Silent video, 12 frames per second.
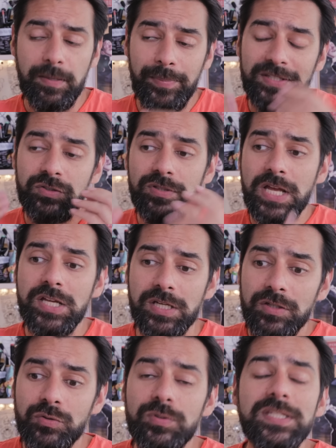Un
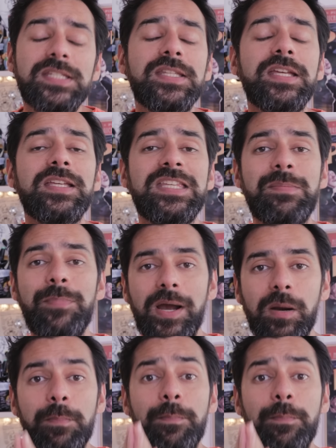personnage de Disney qui parle